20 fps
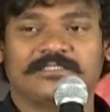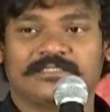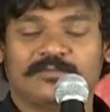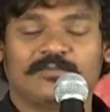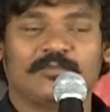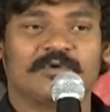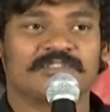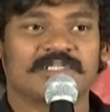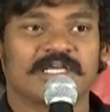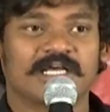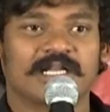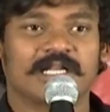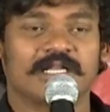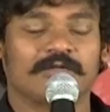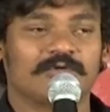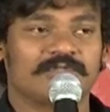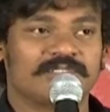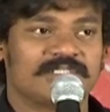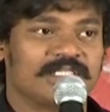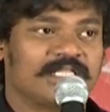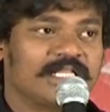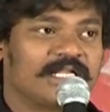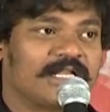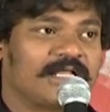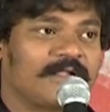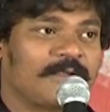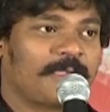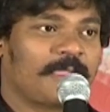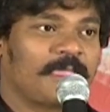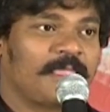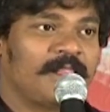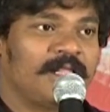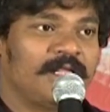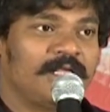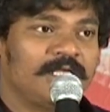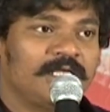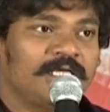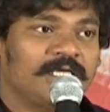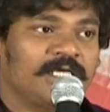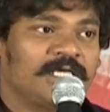ఈ శంభో శంకర్ వచ్చిందన్న
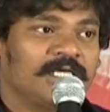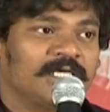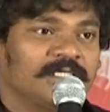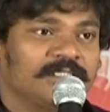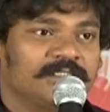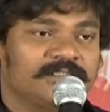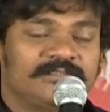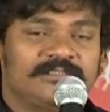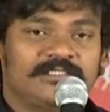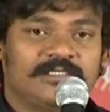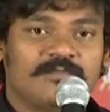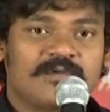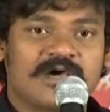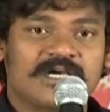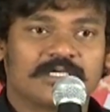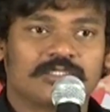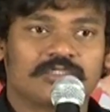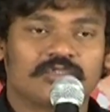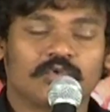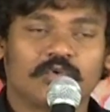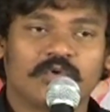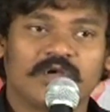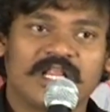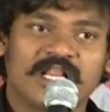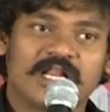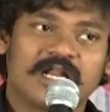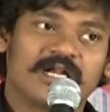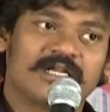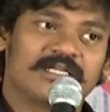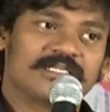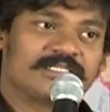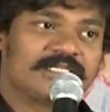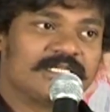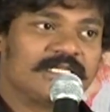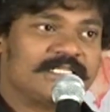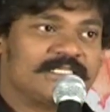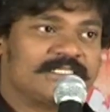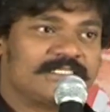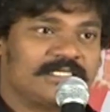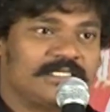ఈ సినిమాకు జూనియర్
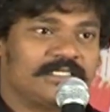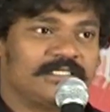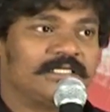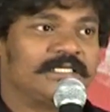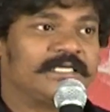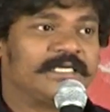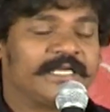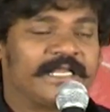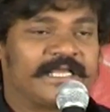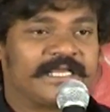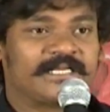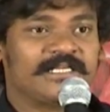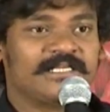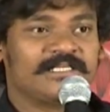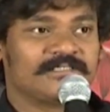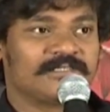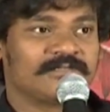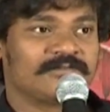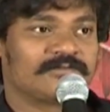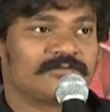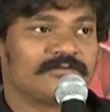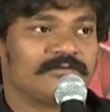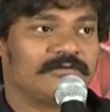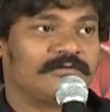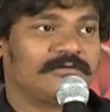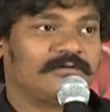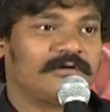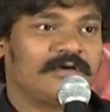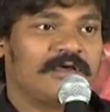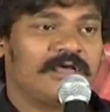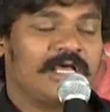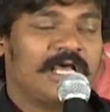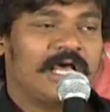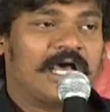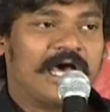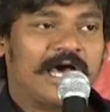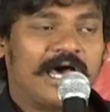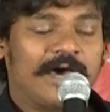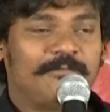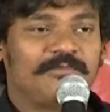ఆర్టిస్టుల నుంచి టెక్నీషియన్స్
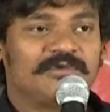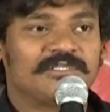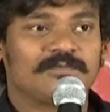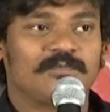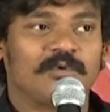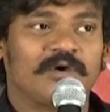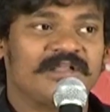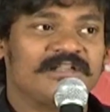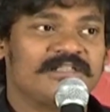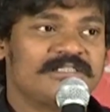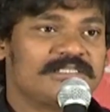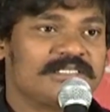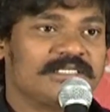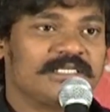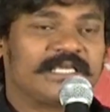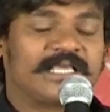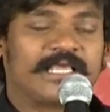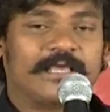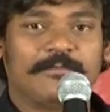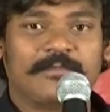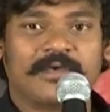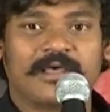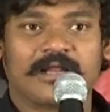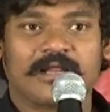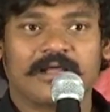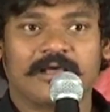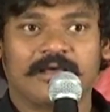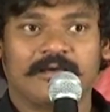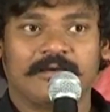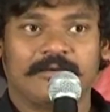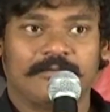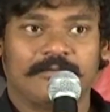ఆఫీస్ బాయ్ నుంచి కెమెరా